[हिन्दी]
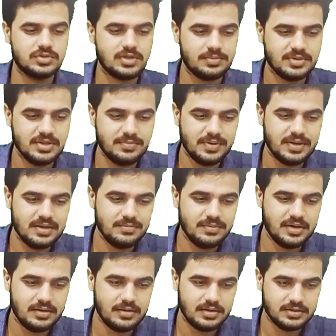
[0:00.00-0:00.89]
सबसे पहले
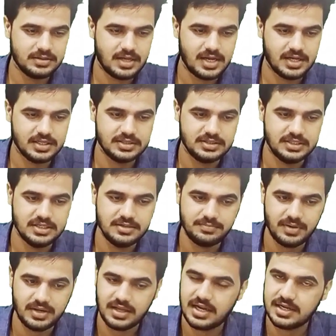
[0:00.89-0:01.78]
मेरा था कि
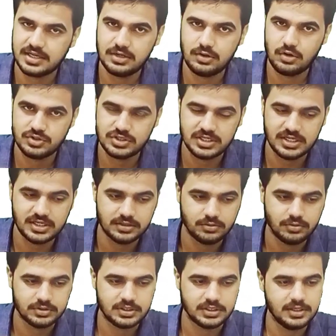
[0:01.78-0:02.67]
तीन प्रकार के लॉजिक
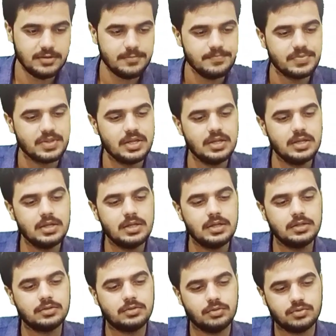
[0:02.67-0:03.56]
गेट होते हैं
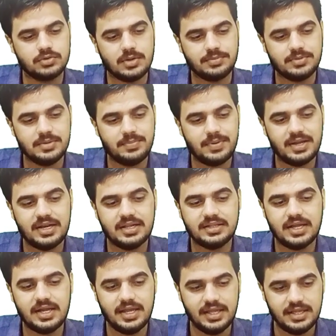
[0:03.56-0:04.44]
तो सबसे पहला
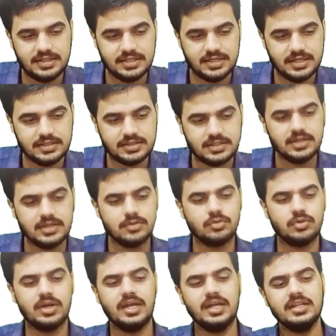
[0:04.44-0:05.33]
था एंड गेट
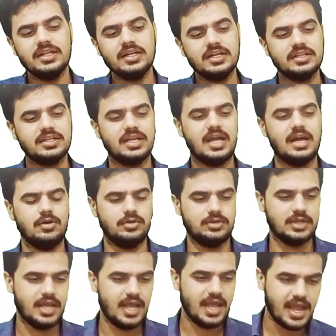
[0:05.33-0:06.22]
तो एंड गेट क्या
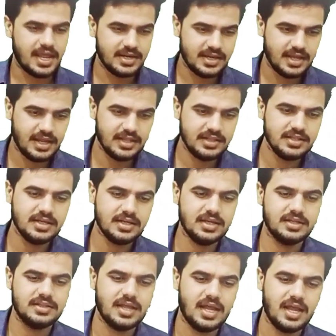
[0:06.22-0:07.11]
होता है एन एंड
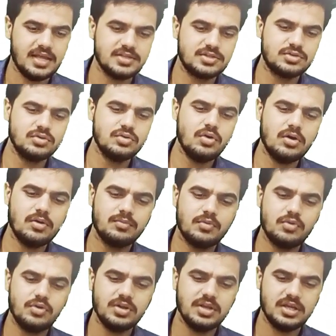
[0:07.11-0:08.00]
गेट हैज टू और
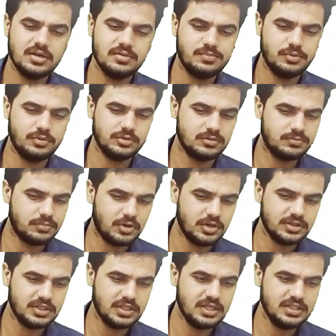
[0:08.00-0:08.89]
मोर इनपुट
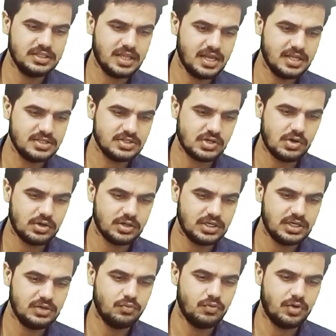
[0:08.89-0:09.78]
बट इट हैज
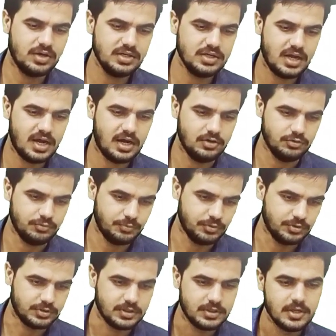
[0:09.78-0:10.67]
ओनली वन
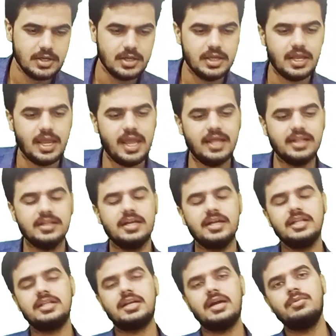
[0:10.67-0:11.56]
आउटपुट एंड
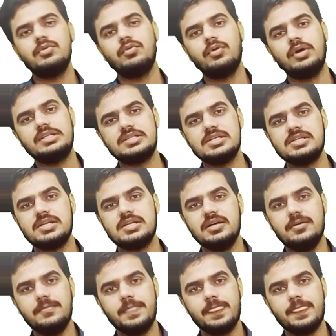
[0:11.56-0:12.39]
गेट का भी वही चीज है